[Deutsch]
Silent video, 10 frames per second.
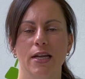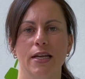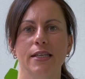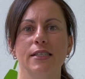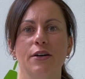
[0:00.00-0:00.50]

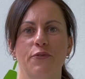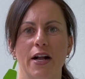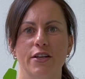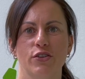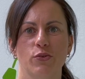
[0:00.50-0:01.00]
In dieser
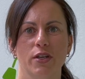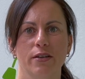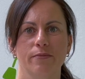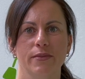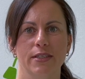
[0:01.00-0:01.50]
Fallstudie
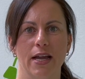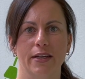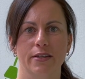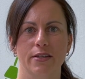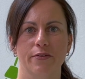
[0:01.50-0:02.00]
zeige
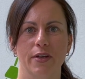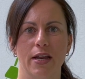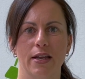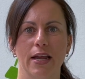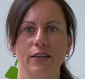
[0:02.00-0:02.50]
ich dir, wie
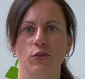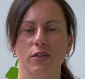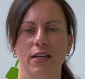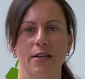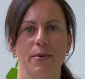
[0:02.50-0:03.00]
ein
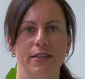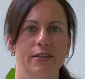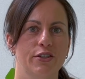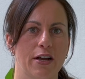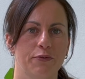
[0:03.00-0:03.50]
Elektrounternehmer es
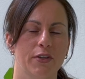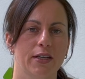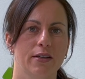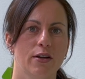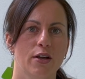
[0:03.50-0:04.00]
geschafft hat,
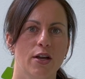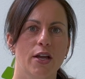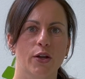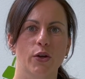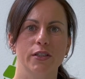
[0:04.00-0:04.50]

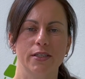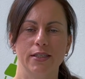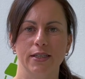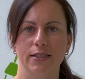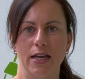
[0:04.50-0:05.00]
in
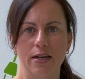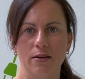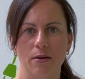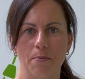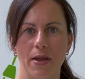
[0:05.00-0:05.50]
kürzester Zeit
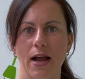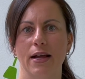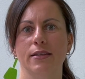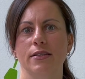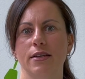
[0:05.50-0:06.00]
mehr
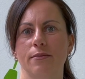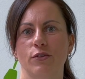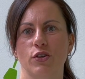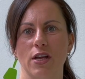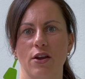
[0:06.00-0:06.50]
Ansehen
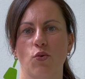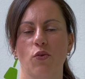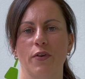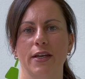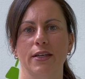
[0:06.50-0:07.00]
durch einen
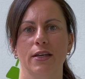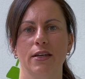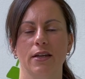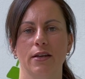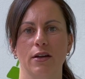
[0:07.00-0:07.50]
hochwertigen
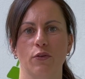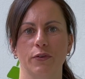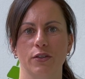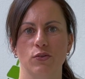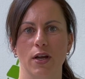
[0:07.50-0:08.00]

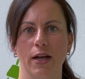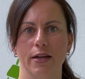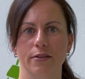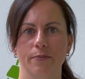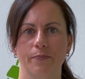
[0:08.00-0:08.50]
Internetauftritt zu
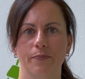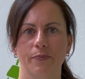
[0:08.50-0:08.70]
erreichen.